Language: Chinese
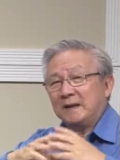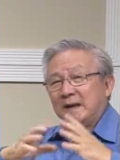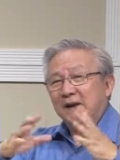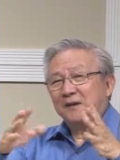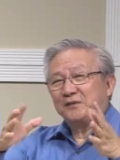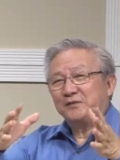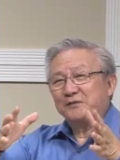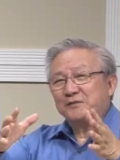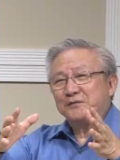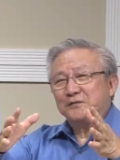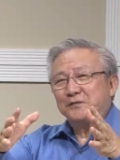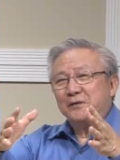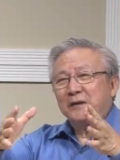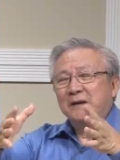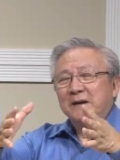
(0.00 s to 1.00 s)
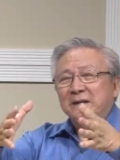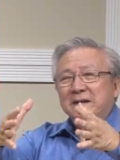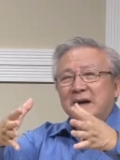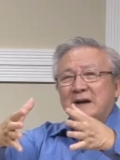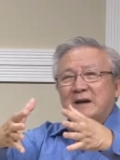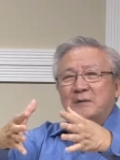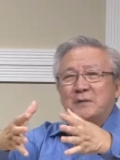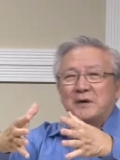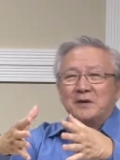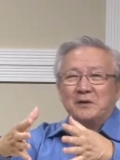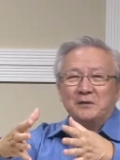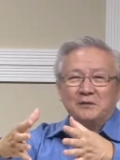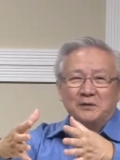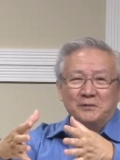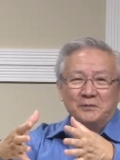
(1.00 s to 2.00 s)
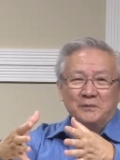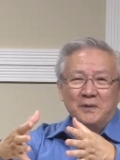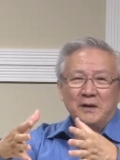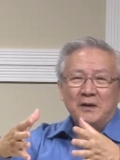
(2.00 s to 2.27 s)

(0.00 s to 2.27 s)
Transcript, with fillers: 他要祝福我，他跟我沟通，